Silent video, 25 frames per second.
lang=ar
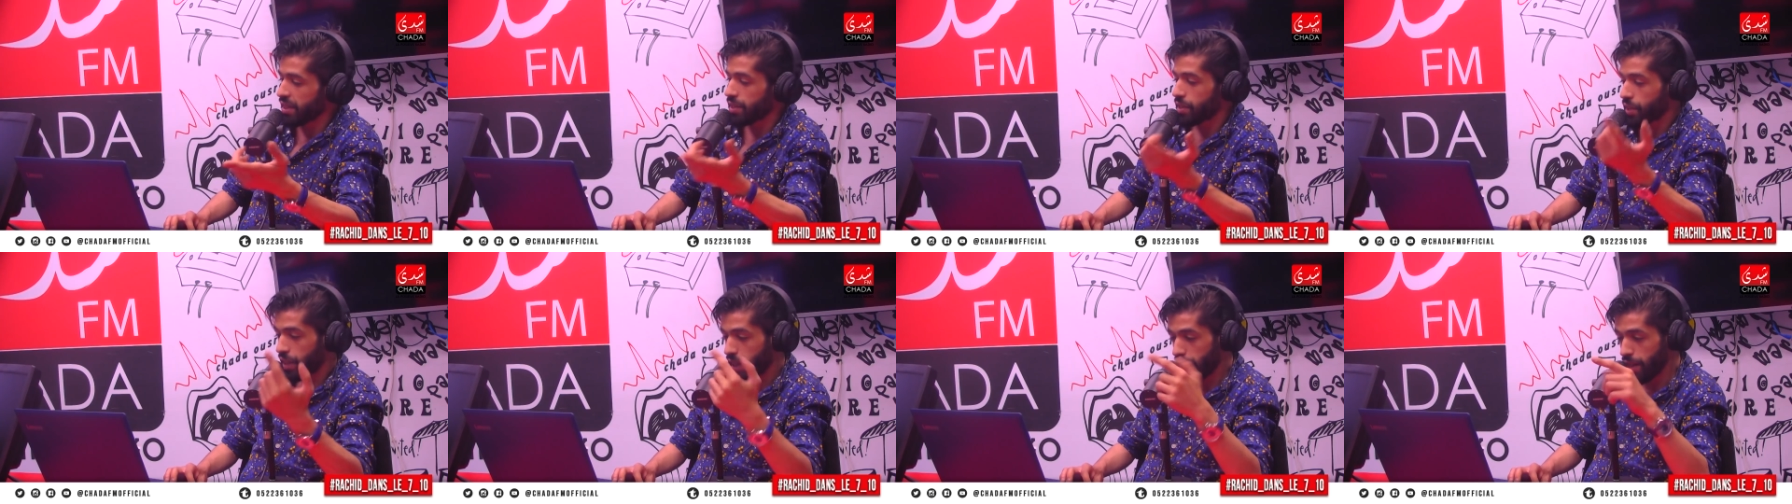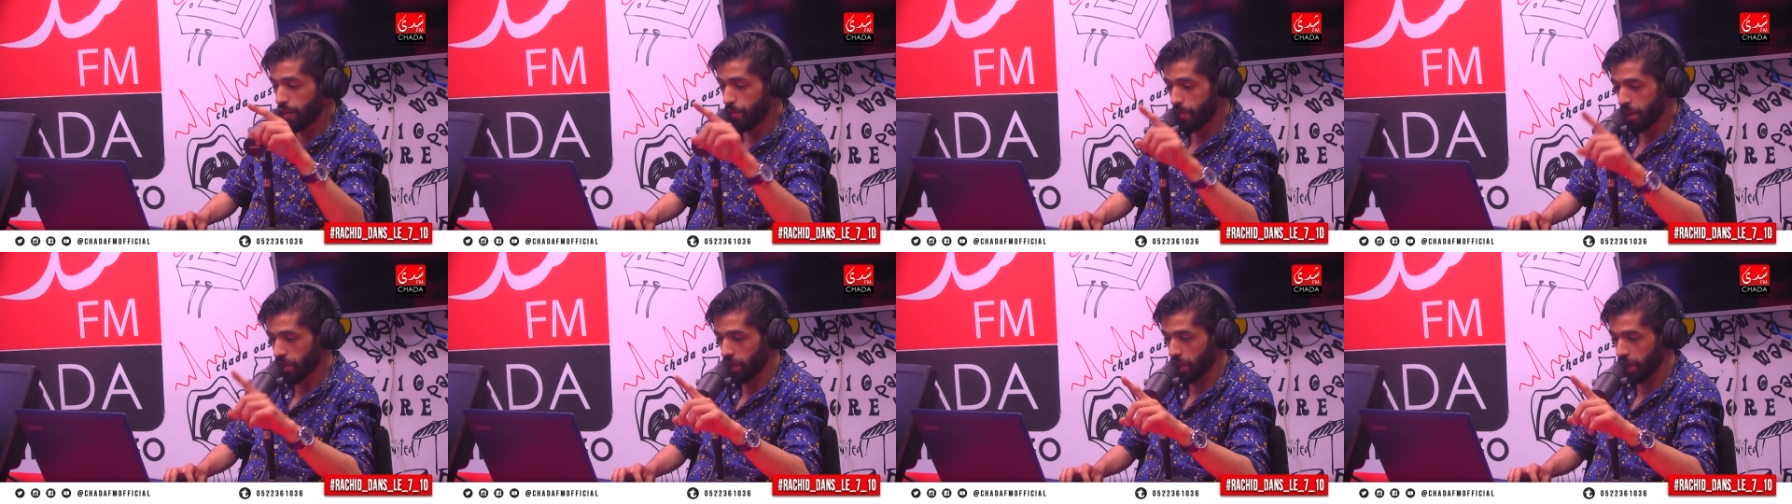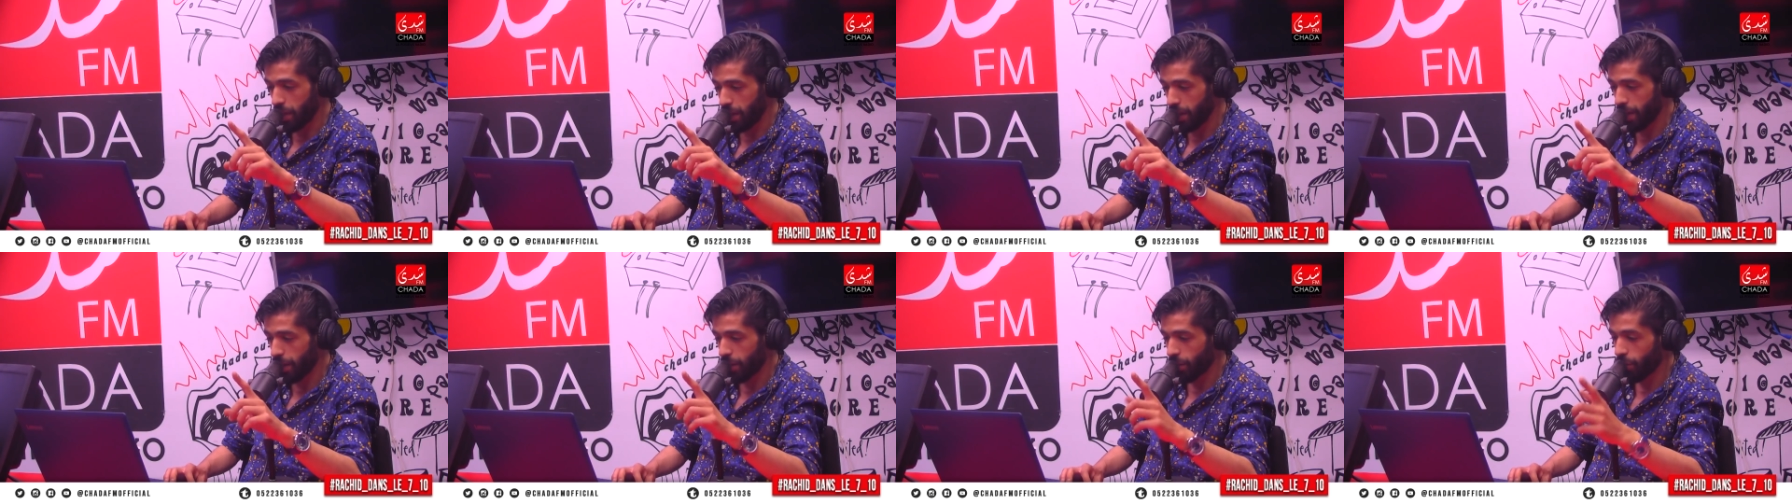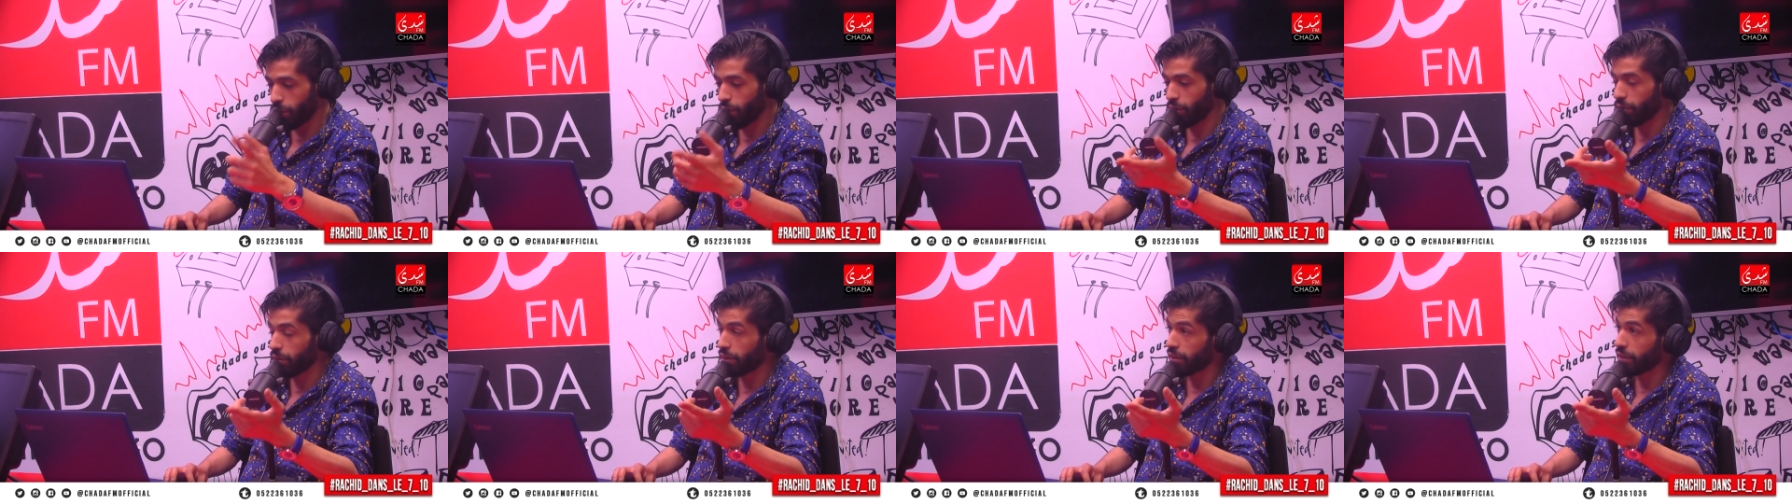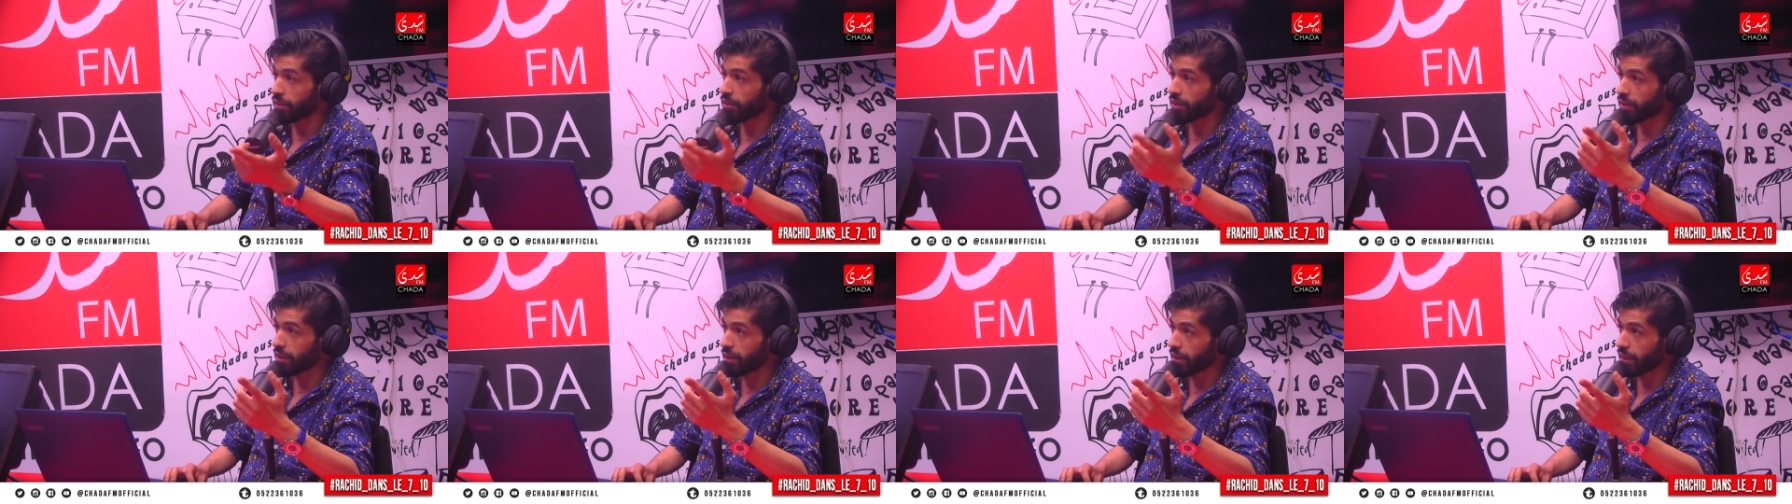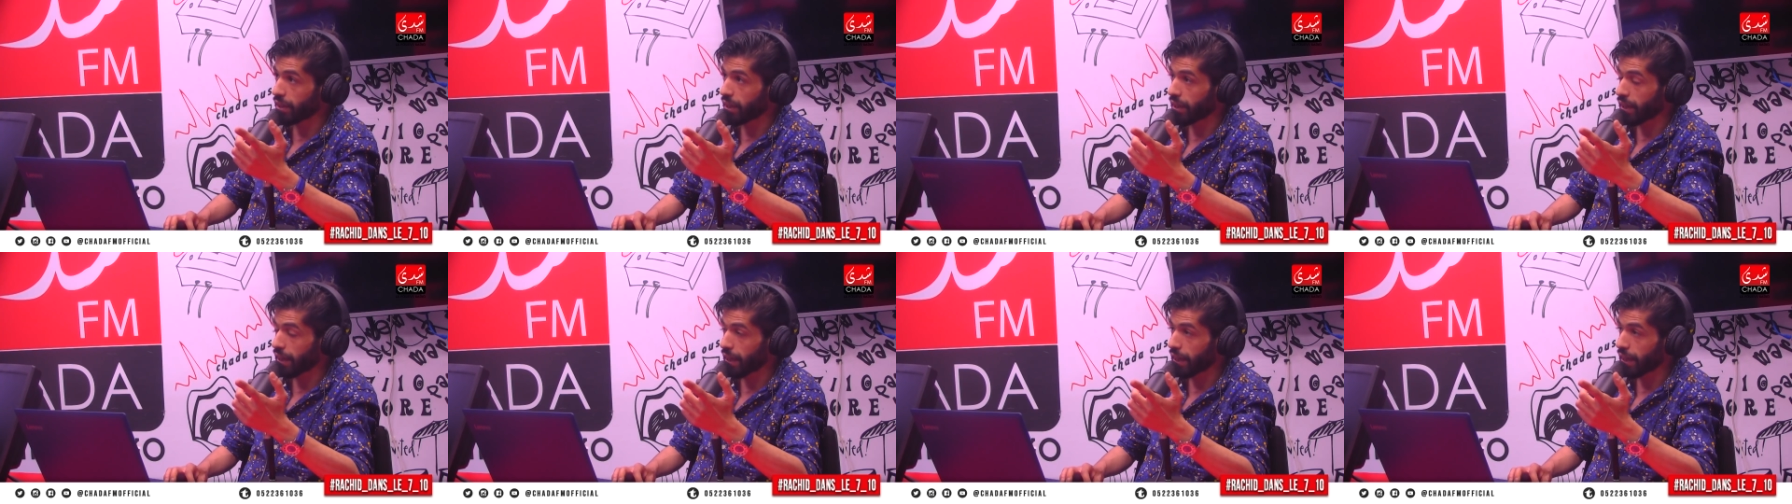تكلمت عليه خرائط خرائط